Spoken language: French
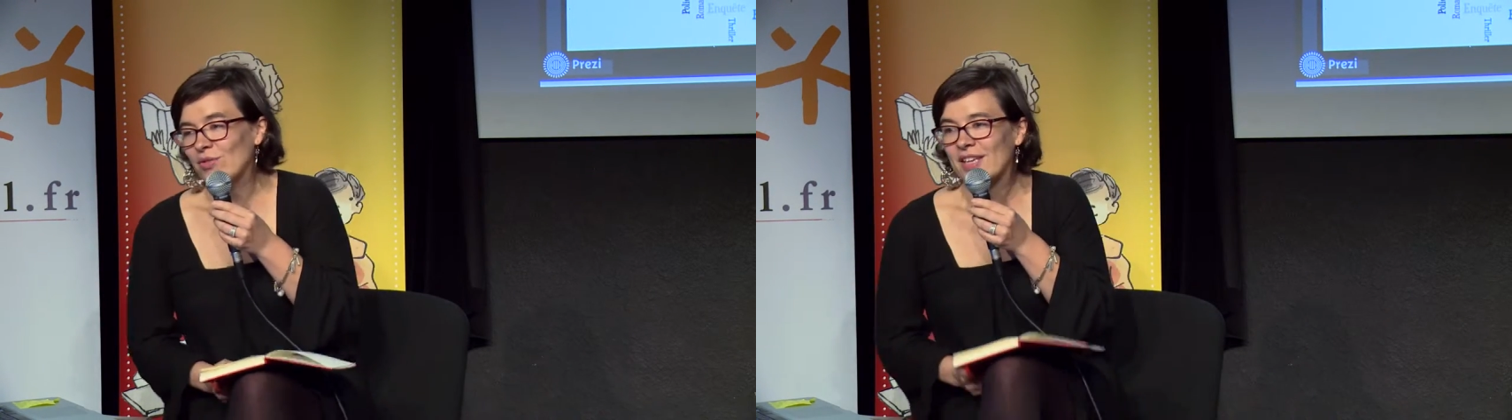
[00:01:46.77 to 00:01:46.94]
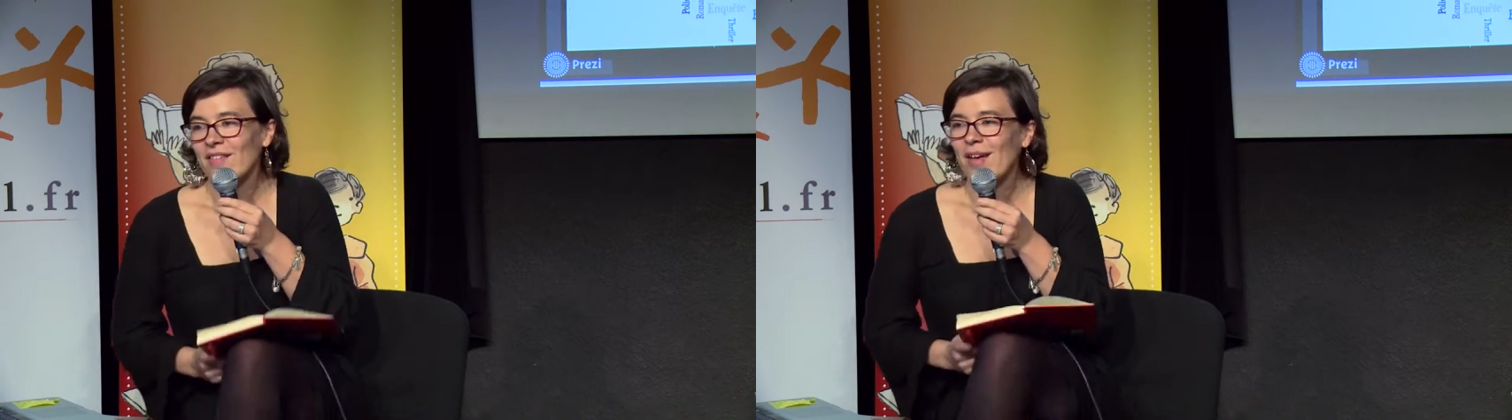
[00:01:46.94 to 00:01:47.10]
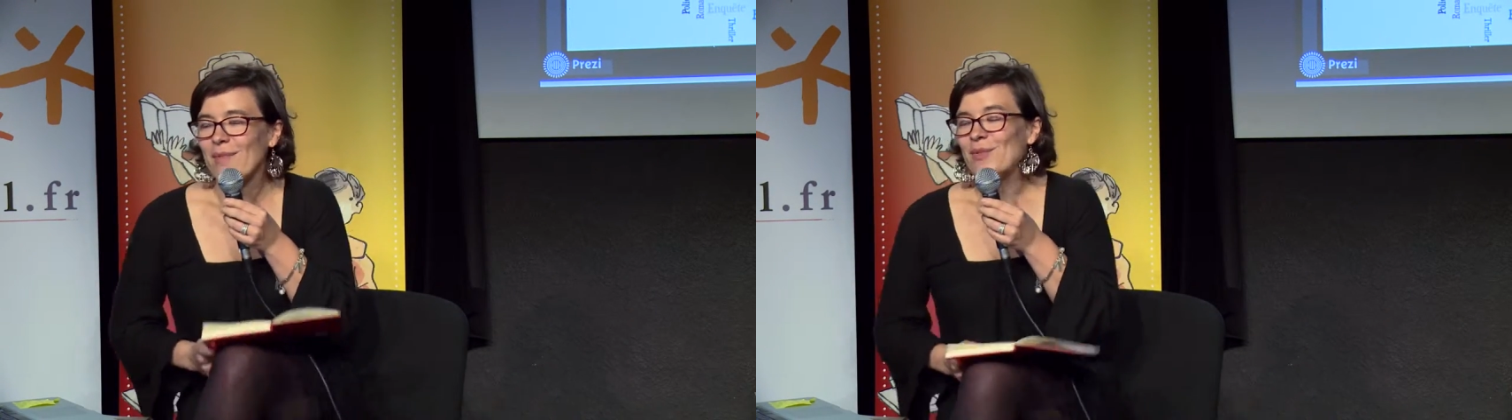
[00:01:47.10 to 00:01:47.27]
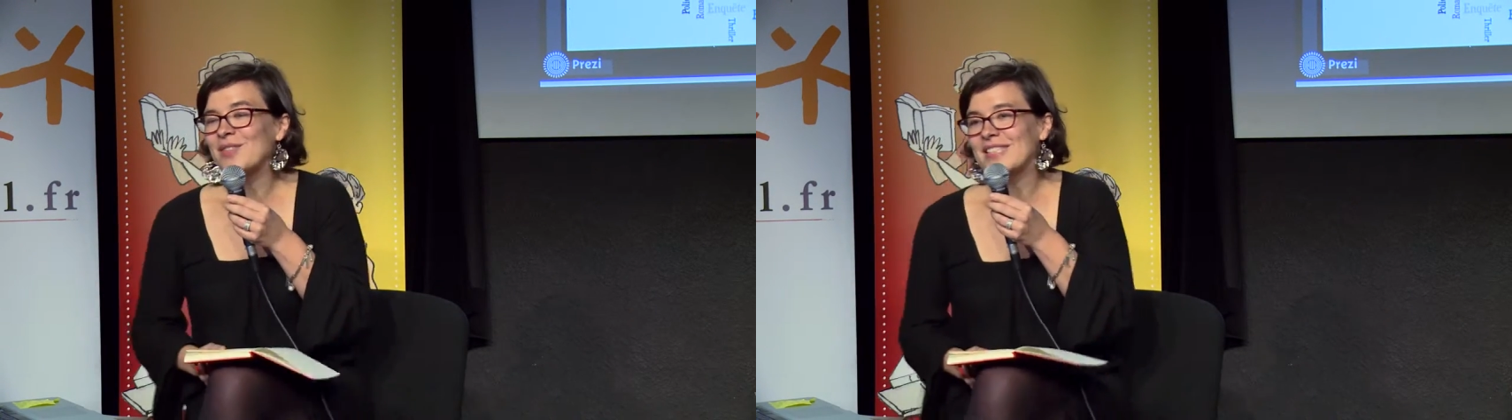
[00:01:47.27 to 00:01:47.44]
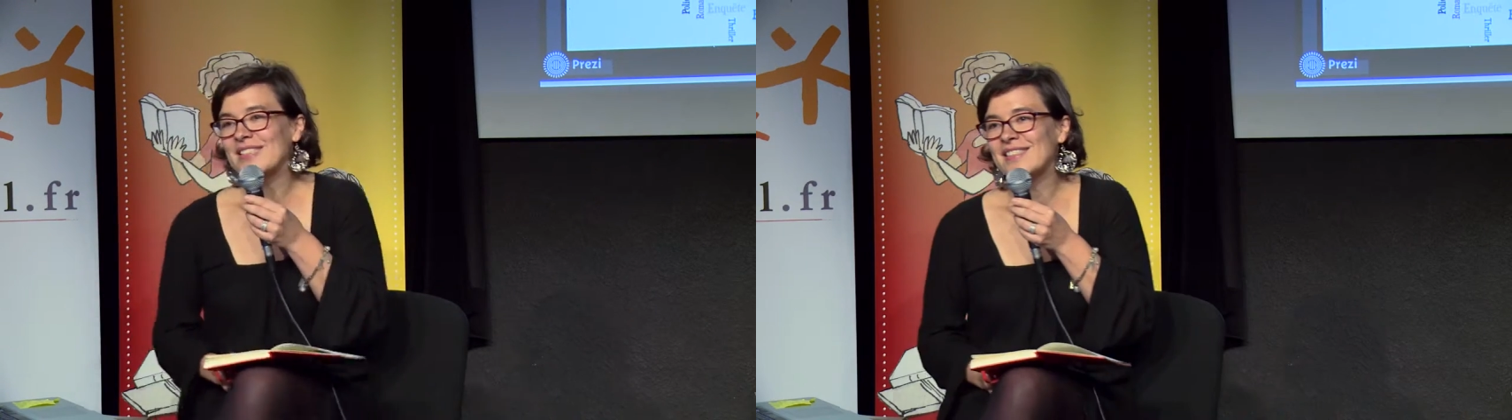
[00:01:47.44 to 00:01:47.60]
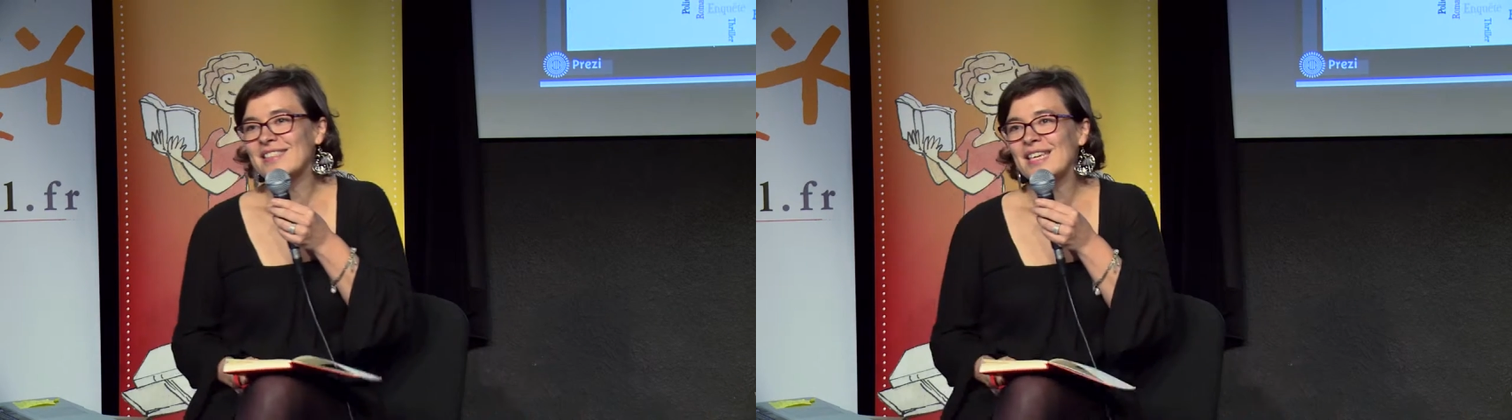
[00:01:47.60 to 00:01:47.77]
Donc il y a vraiment
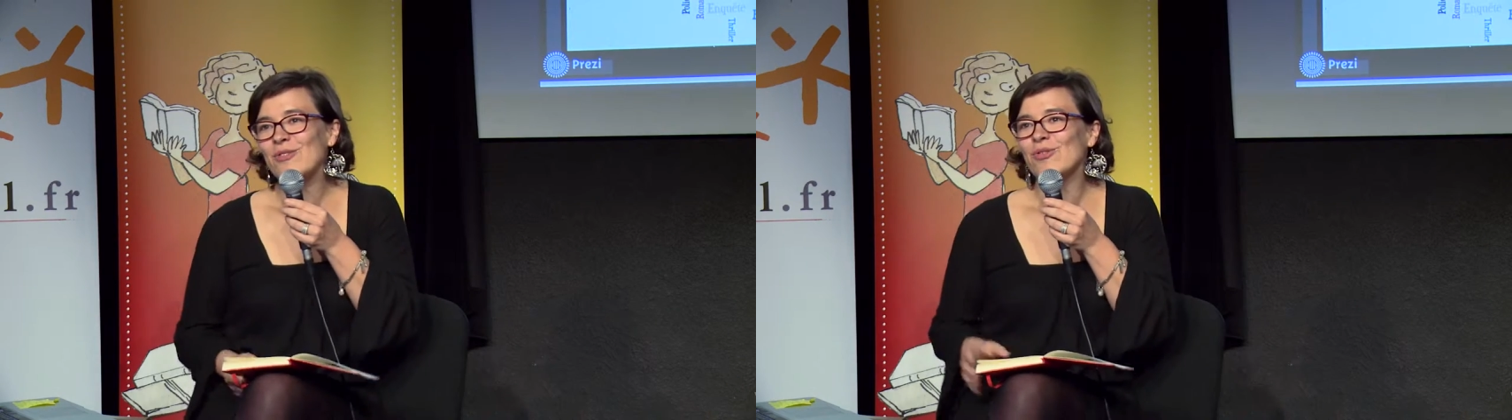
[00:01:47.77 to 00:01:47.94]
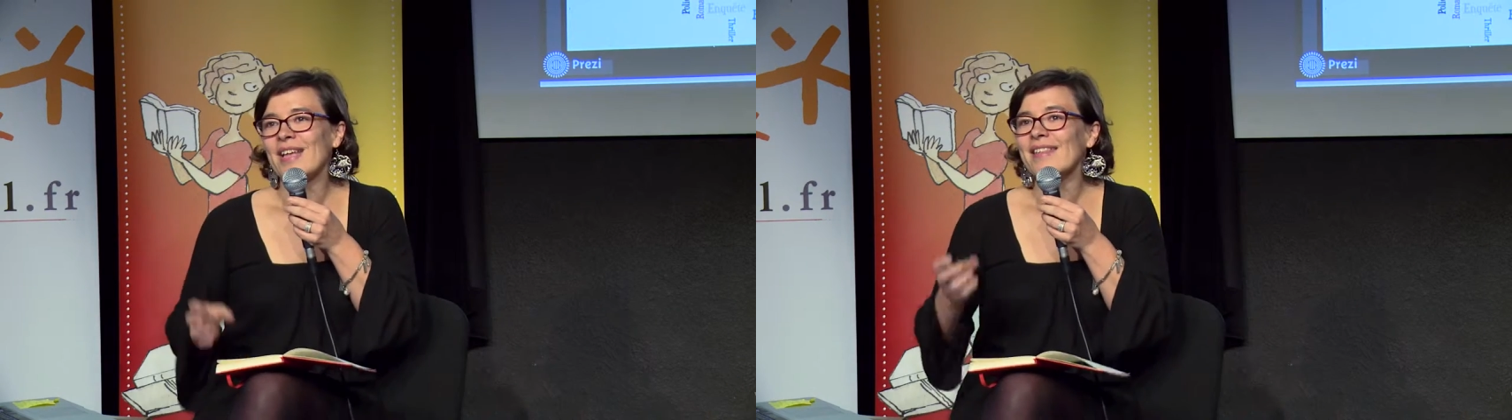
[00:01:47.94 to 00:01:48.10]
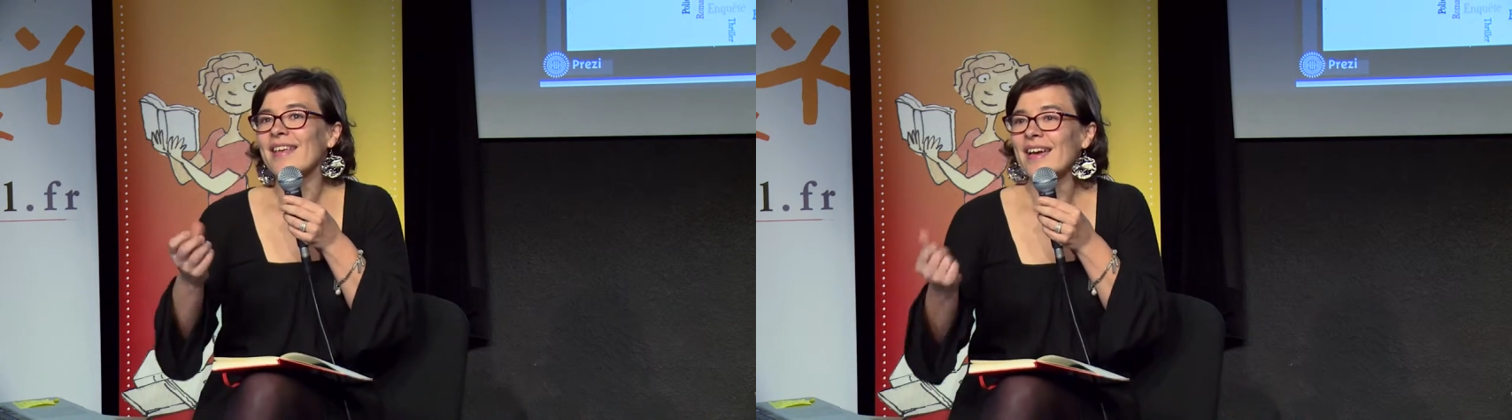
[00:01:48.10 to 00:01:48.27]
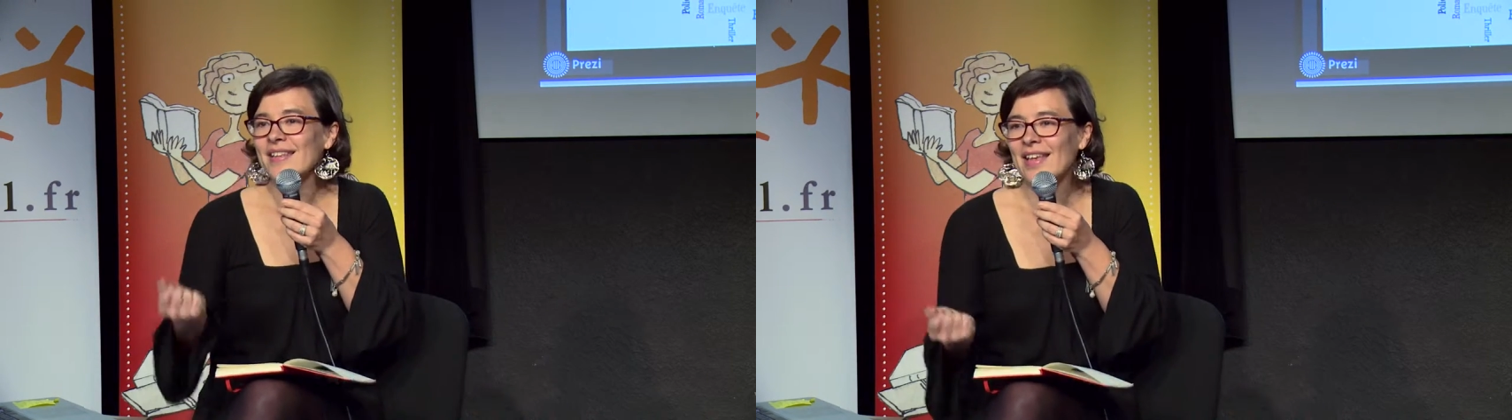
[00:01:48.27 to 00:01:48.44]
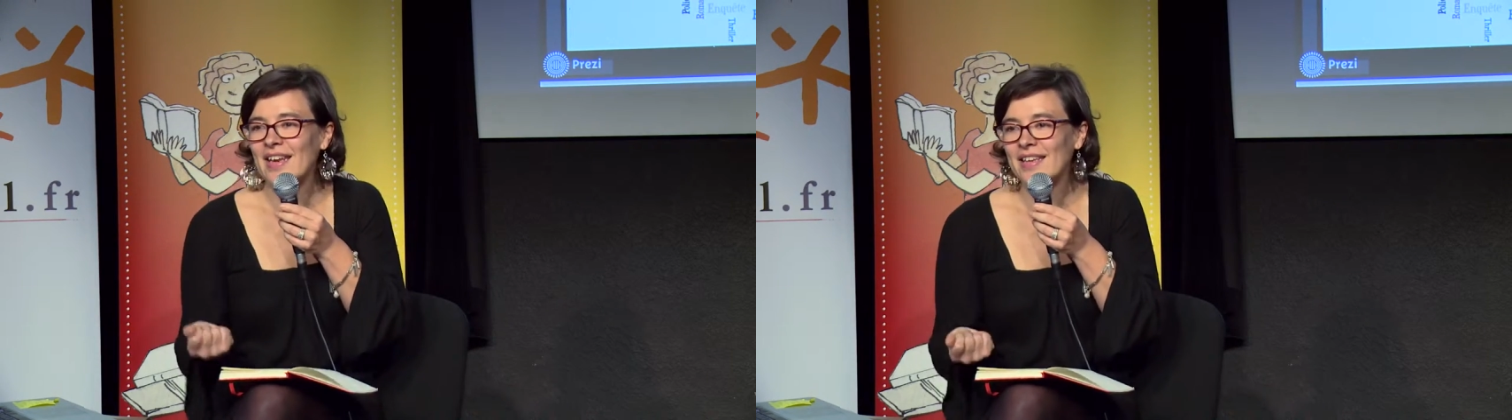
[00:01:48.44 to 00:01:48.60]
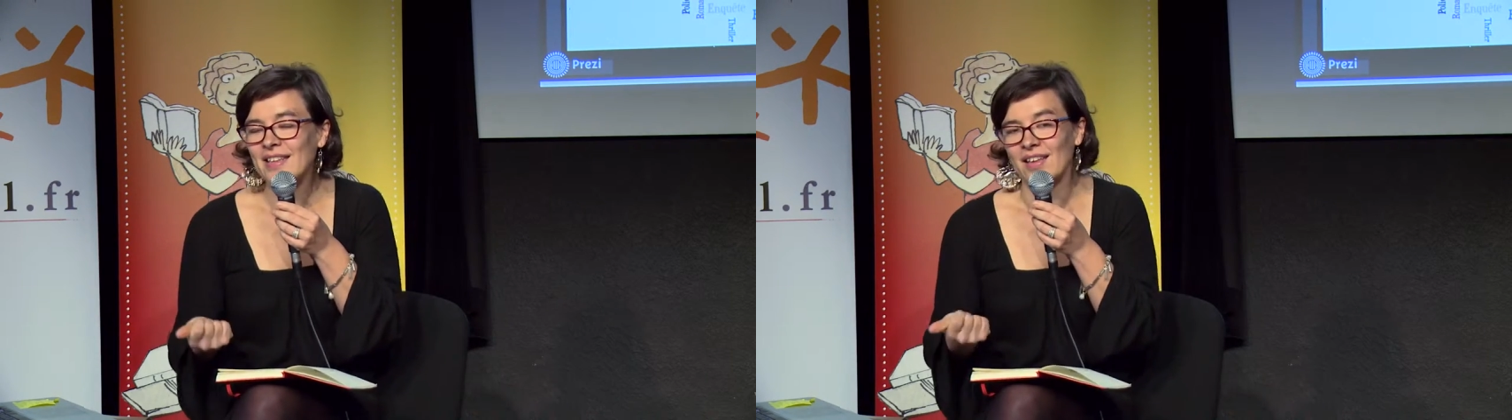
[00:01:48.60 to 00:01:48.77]
cette idée d'une
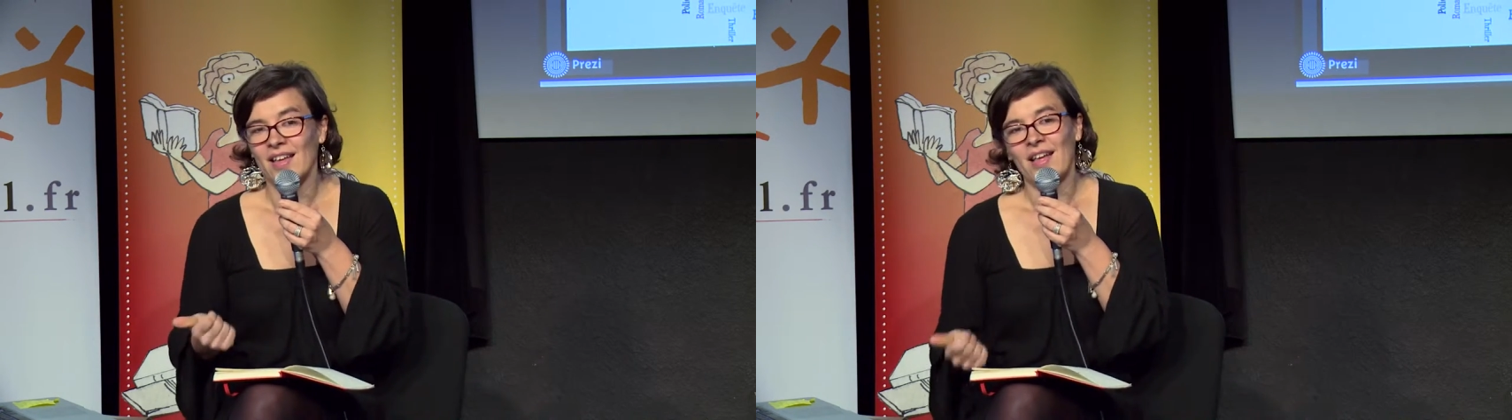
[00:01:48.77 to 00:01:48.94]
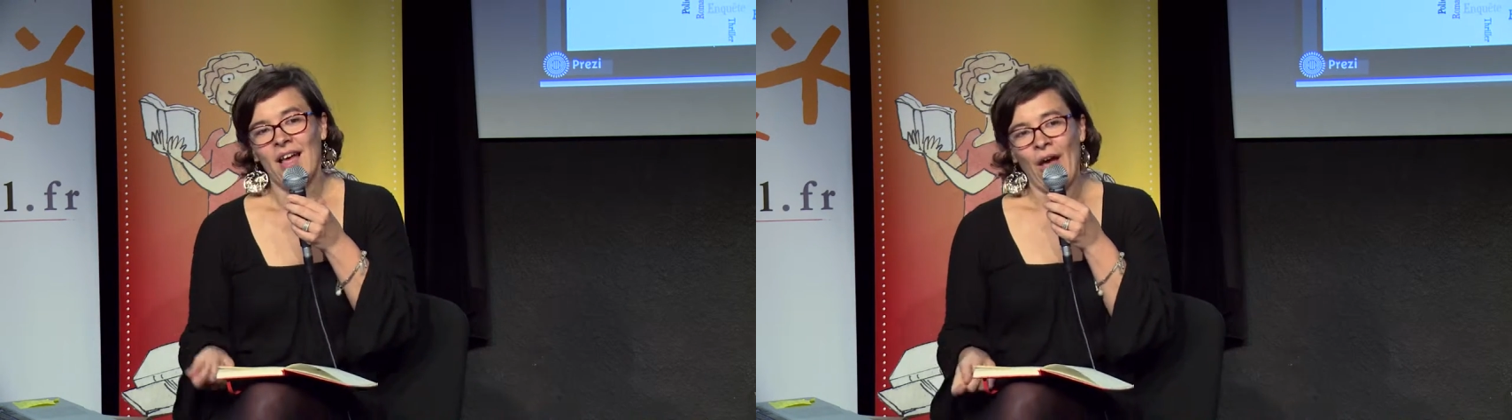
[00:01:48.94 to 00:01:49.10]
adrénaline,